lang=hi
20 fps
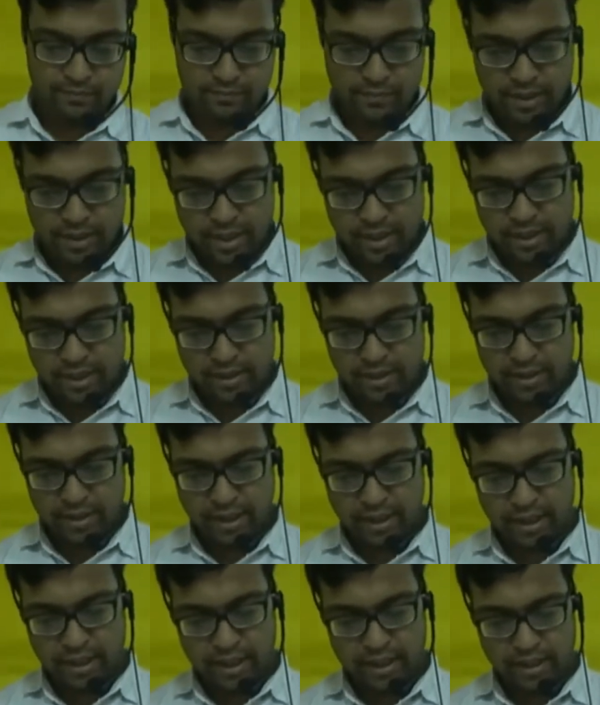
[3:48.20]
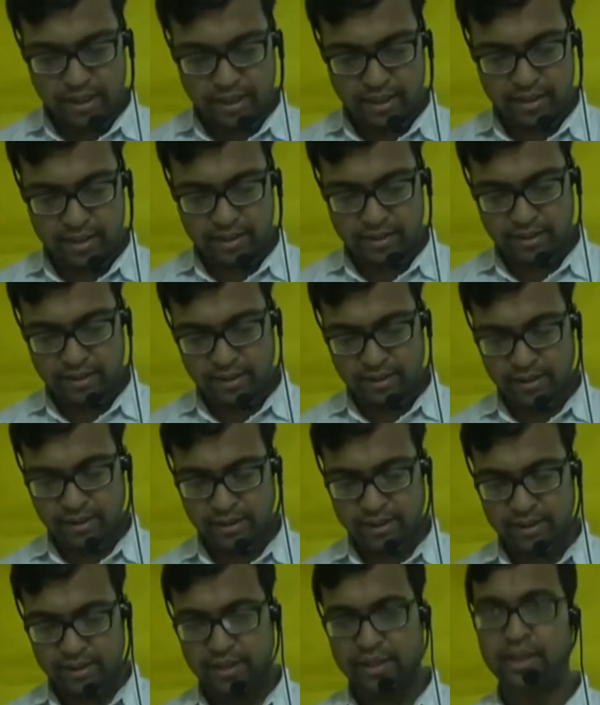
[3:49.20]
भैया कितने ज्ञानी हैं दीदी
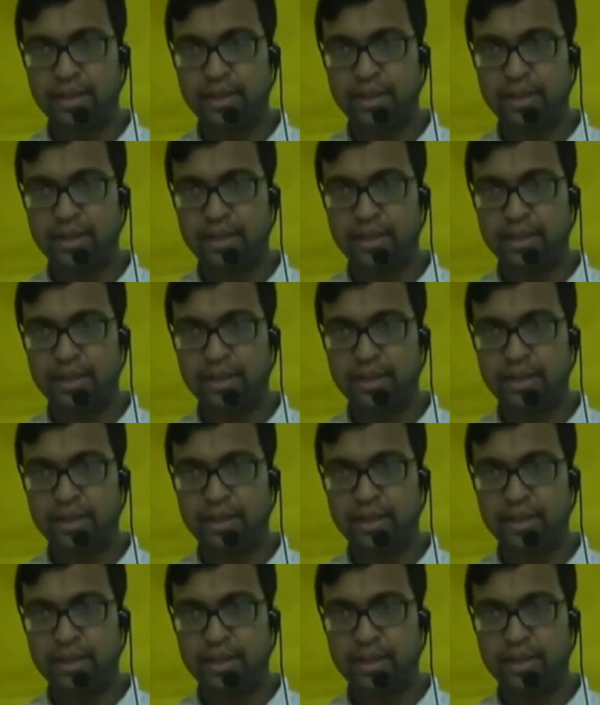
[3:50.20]
कितनी